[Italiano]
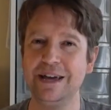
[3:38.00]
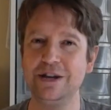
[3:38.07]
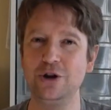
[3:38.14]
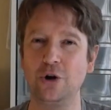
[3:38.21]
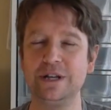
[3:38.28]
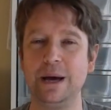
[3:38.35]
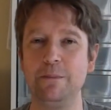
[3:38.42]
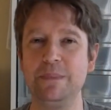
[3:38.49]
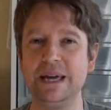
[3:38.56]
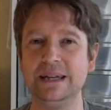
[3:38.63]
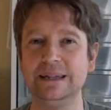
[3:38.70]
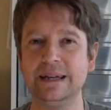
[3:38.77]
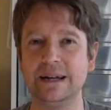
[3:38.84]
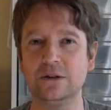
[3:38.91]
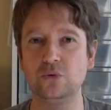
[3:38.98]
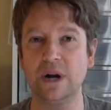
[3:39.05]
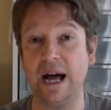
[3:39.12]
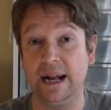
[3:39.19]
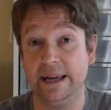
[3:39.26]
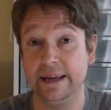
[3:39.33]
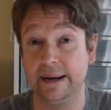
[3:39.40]
in ogni ambiente
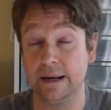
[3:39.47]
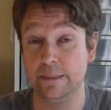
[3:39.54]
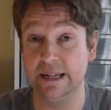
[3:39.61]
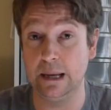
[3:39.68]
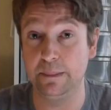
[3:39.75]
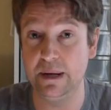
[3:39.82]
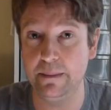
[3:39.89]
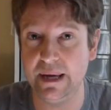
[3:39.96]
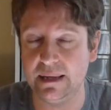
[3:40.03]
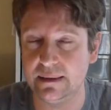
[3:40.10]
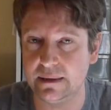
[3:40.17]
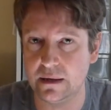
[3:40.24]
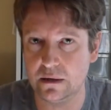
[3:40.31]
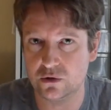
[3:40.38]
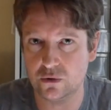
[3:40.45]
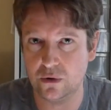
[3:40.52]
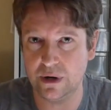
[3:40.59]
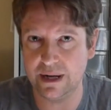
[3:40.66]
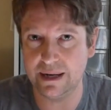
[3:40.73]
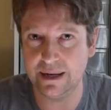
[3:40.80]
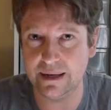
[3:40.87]
naturale, irrimediabilmente, no? sono
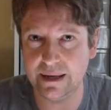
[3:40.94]
le,